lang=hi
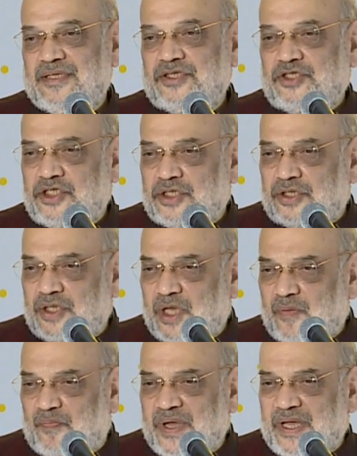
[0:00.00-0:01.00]
जितनी
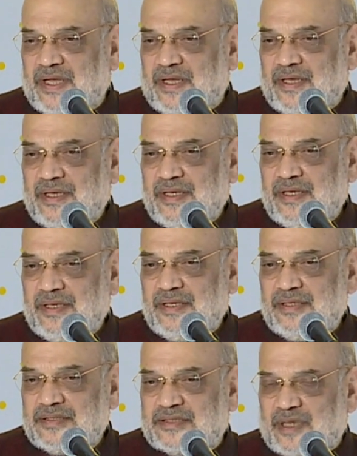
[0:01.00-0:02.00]
भी
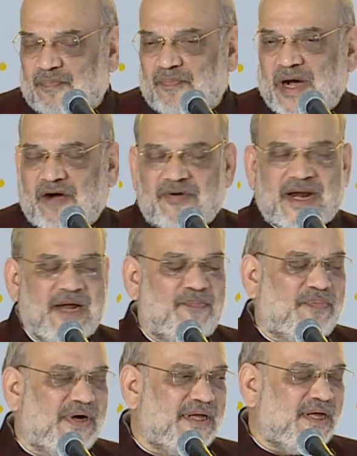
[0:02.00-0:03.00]
संभावनाएं
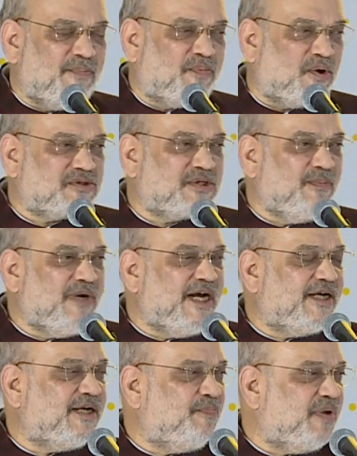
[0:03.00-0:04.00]
पड़ी है
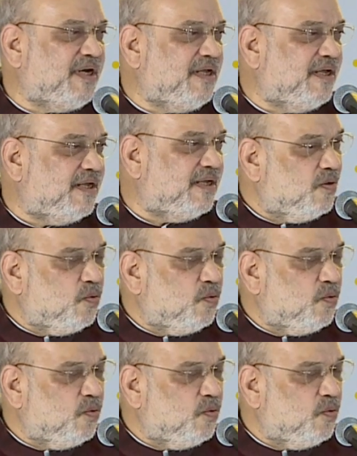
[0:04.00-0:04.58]
पॉसिबिलिटी पड़ी है